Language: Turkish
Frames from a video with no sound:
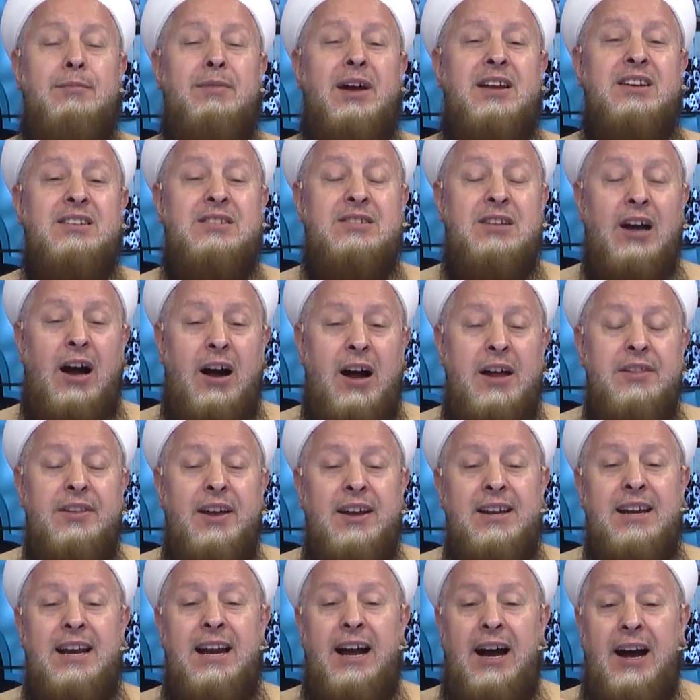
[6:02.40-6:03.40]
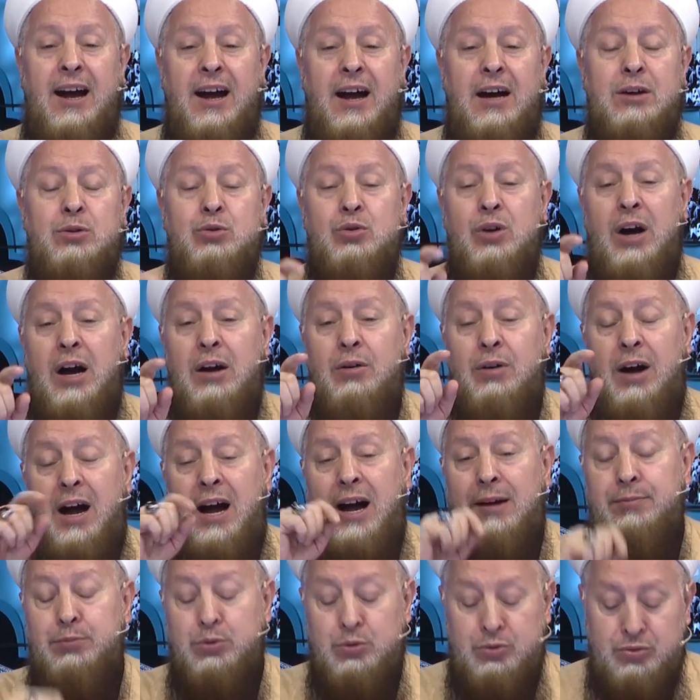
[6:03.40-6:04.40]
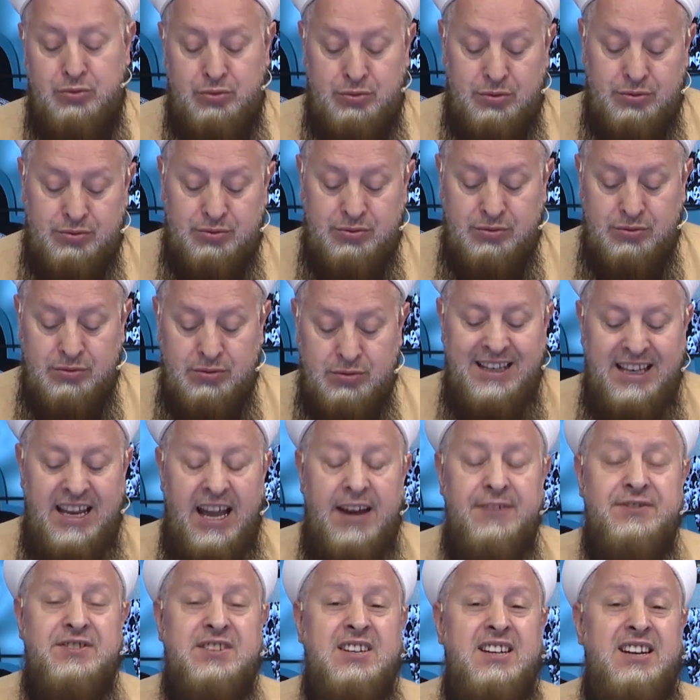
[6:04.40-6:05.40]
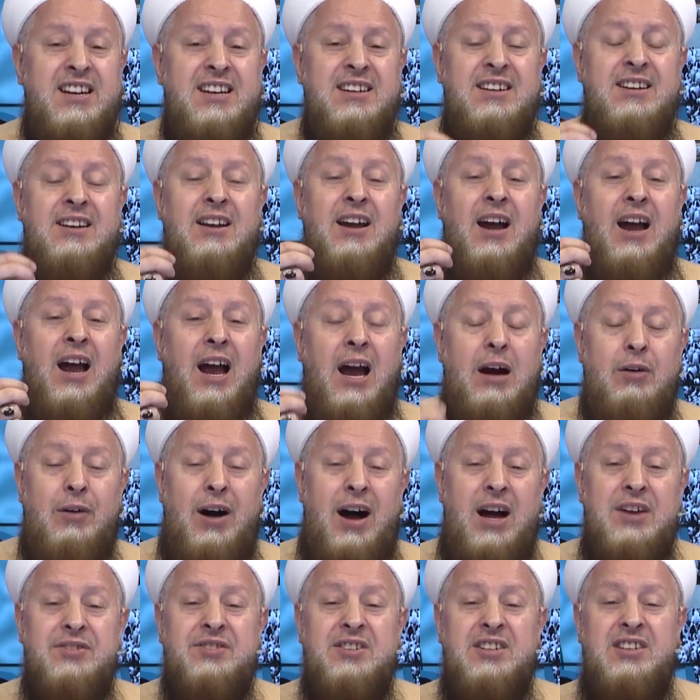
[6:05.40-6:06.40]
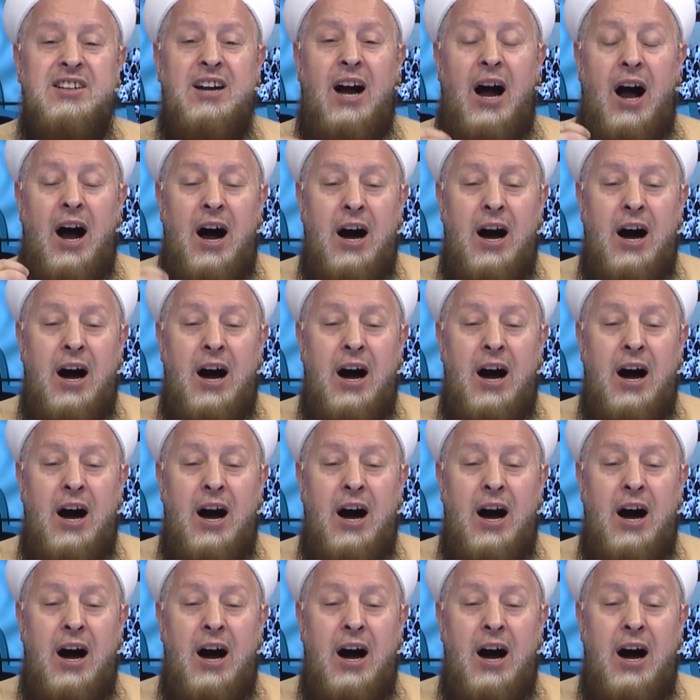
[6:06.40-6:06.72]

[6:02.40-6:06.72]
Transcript: men ittehade ilahehu hevah buyuruyor nefsinin hevasını,